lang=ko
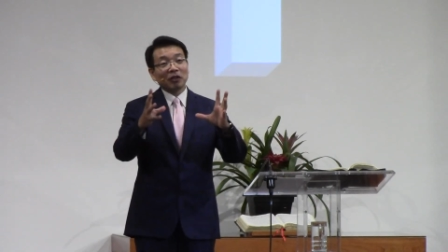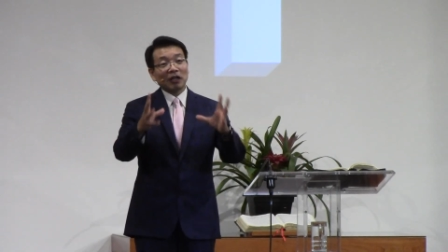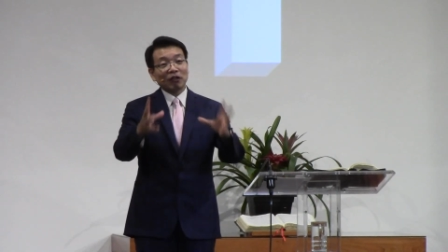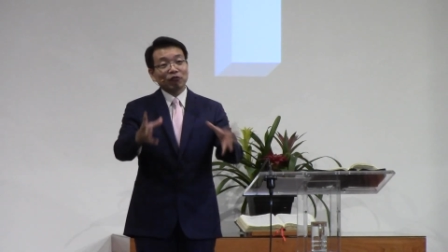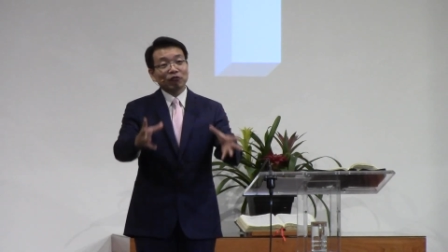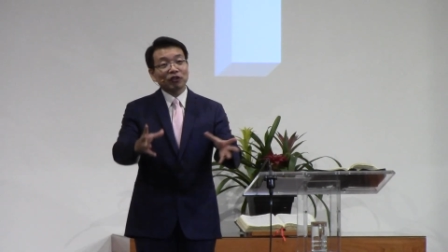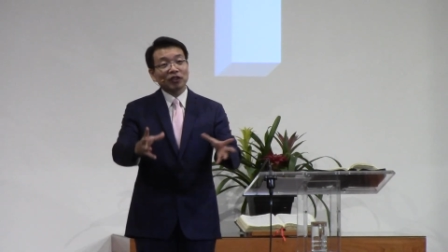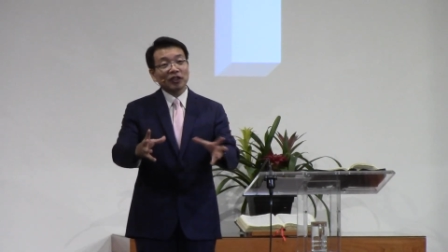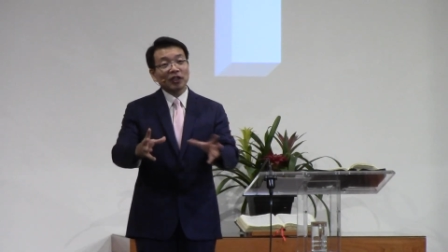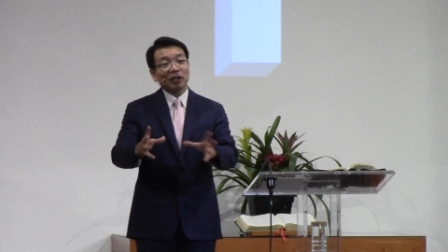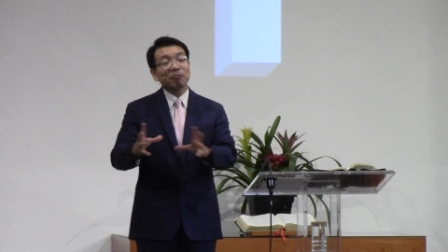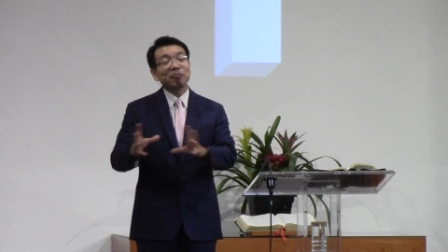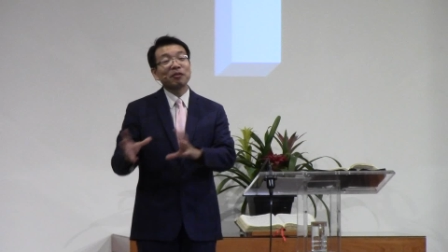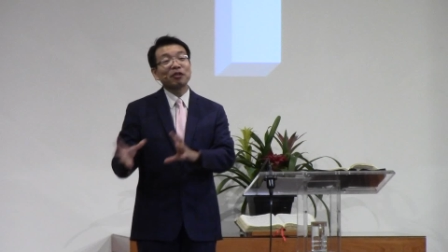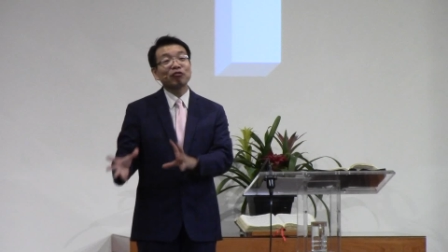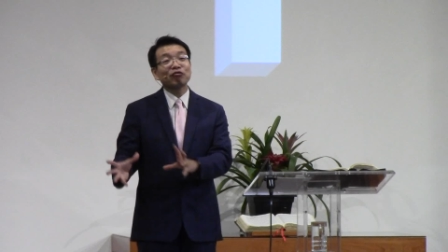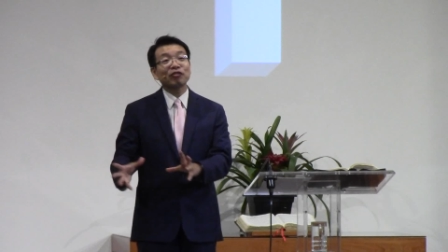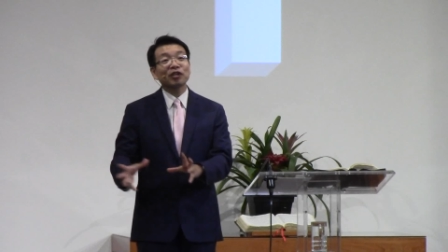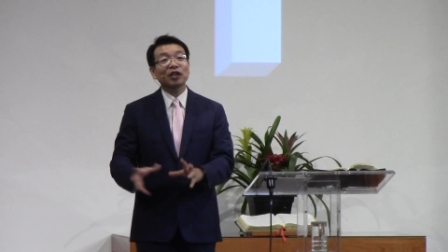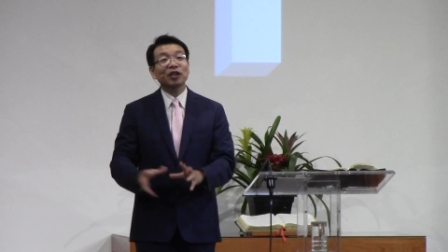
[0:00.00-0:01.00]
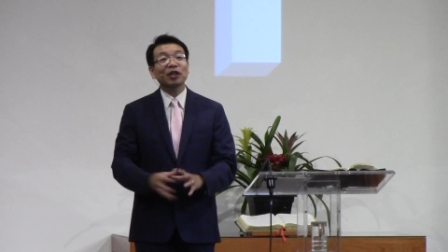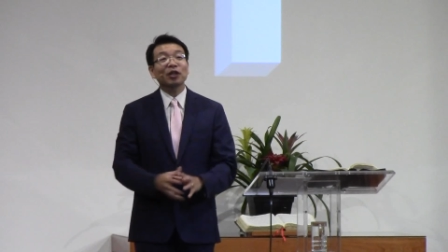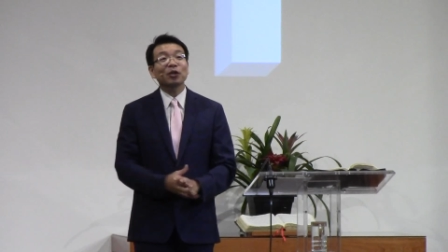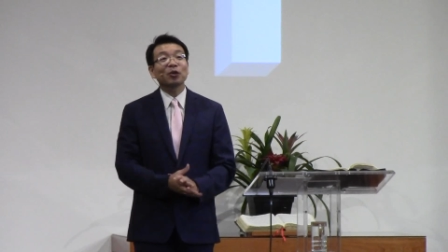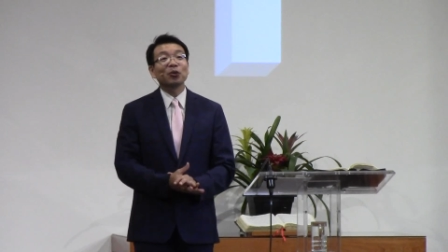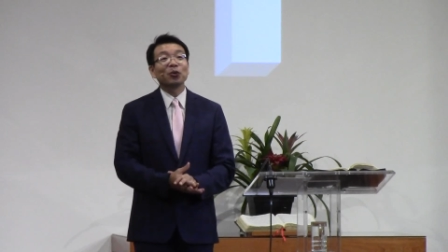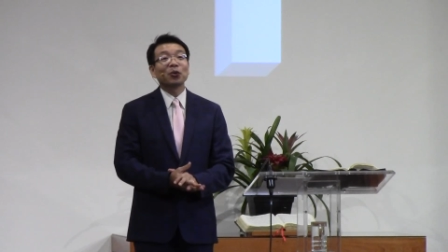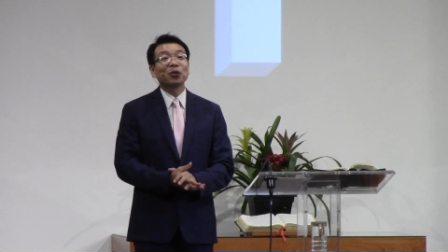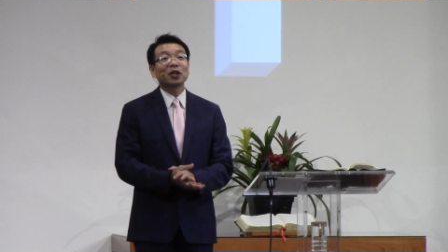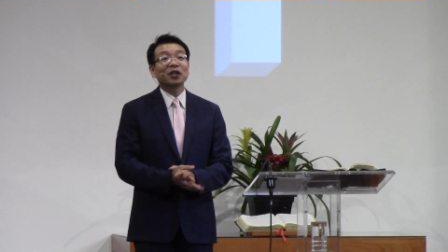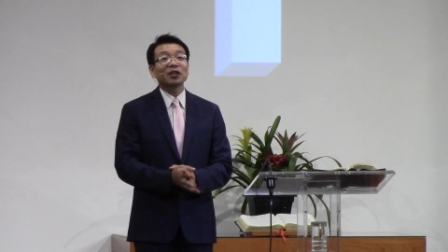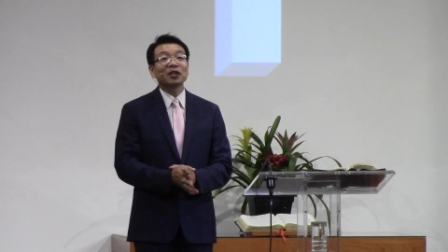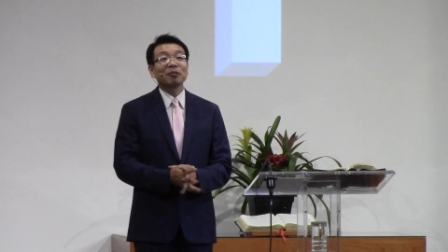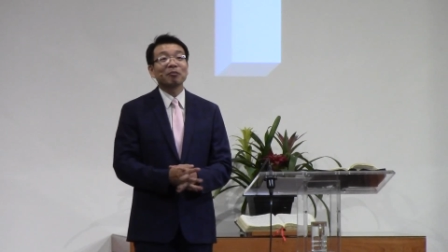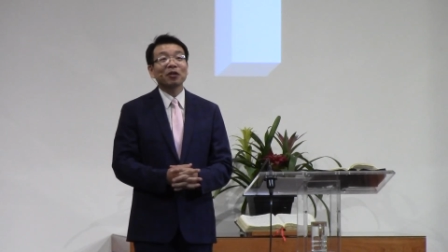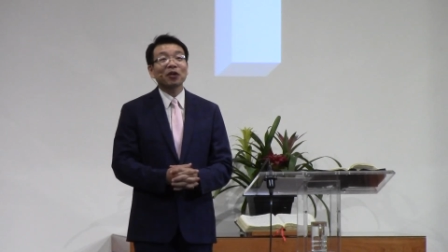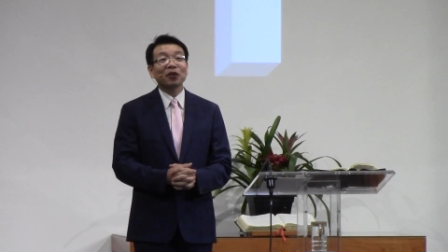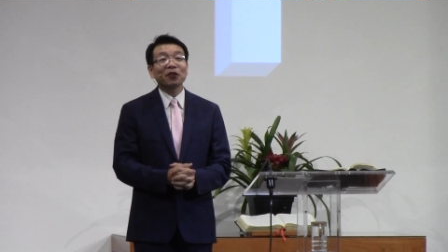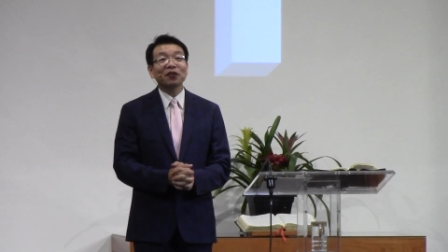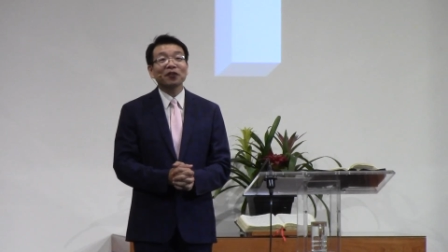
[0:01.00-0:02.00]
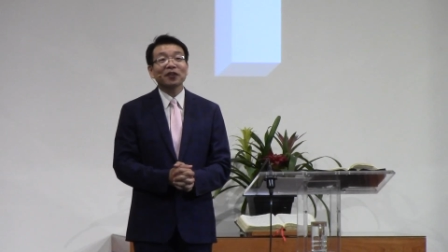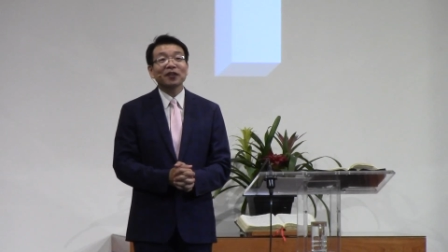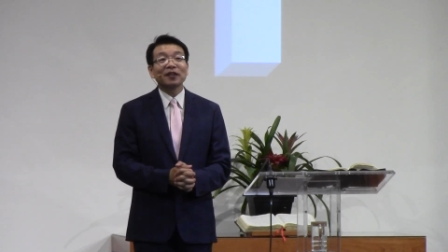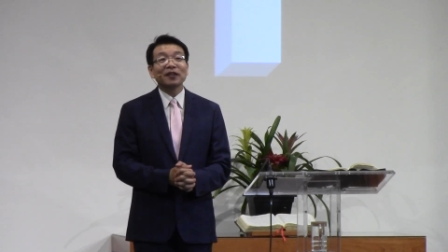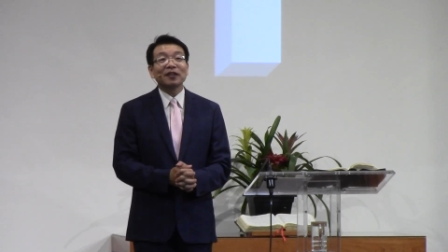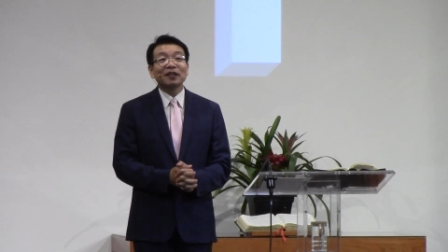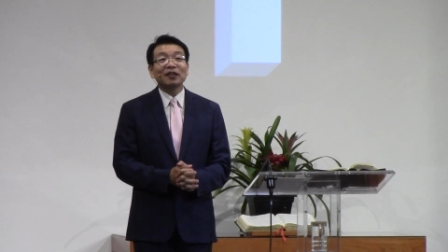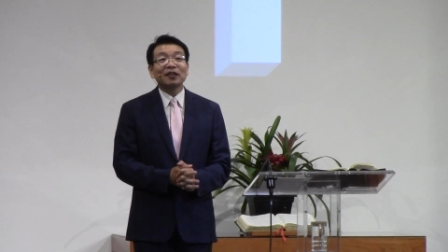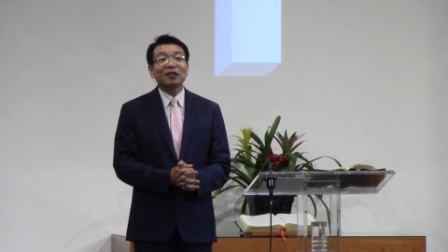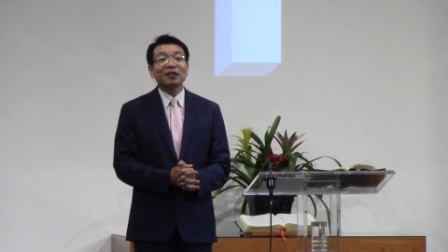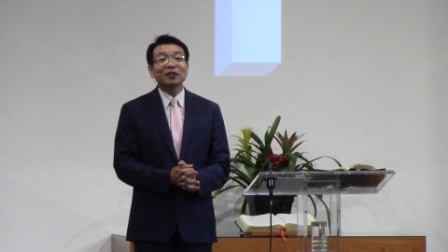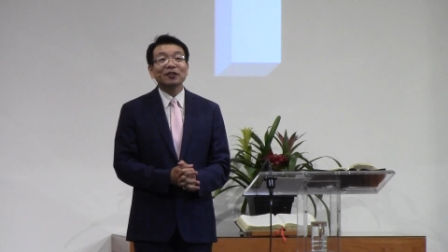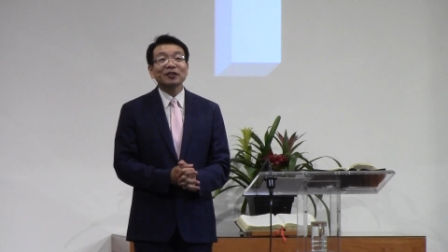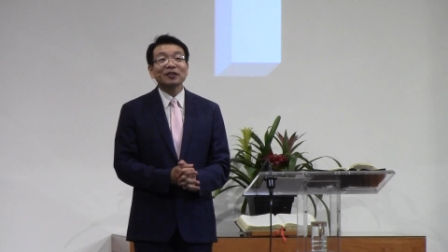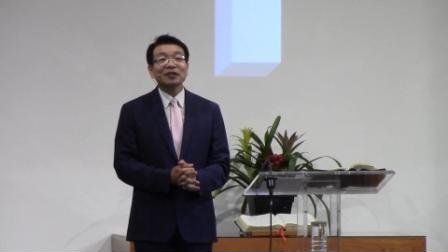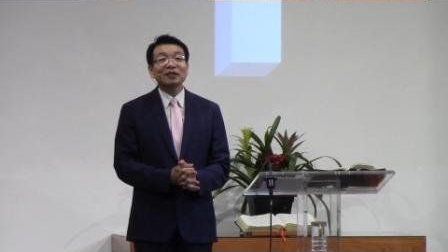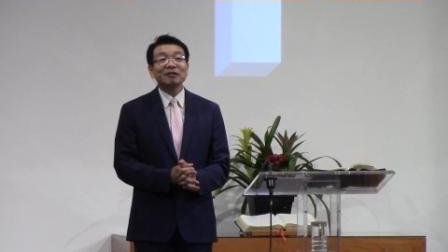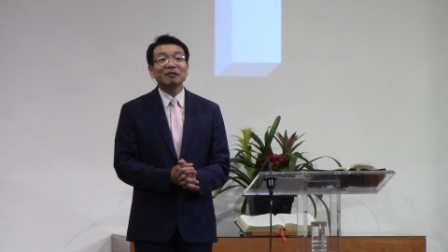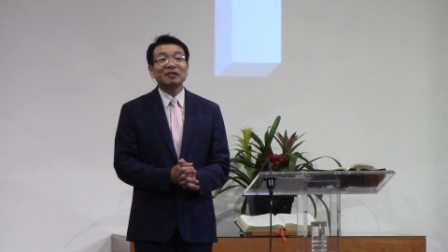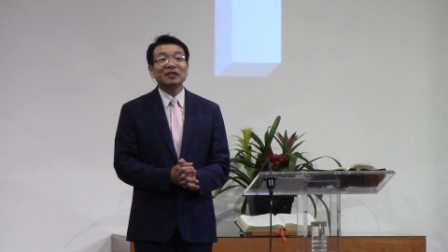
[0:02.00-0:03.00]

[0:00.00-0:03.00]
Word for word: 한국이나 미국에 오게 되면 어,